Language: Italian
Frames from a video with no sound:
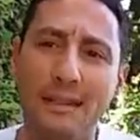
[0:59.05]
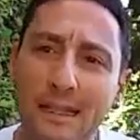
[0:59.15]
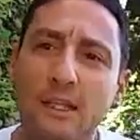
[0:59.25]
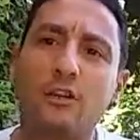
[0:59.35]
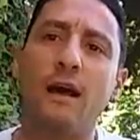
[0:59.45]

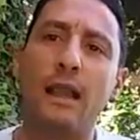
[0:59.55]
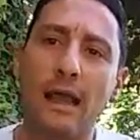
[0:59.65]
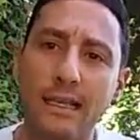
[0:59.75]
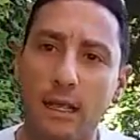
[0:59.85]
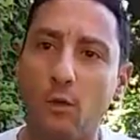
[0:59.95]
Andate a
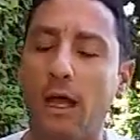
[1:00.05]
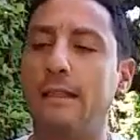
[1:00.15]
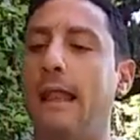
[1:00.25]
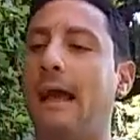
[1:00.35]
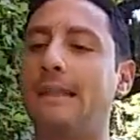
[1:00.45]
trovarla e
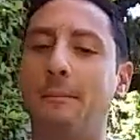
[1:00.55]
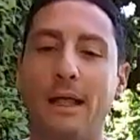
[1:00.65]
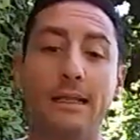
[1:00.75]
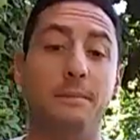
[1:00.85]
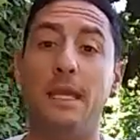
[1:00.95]
salutatela da
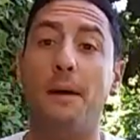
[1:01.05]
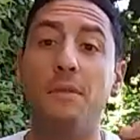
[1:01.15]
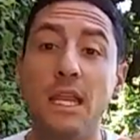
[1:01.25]
parte mia.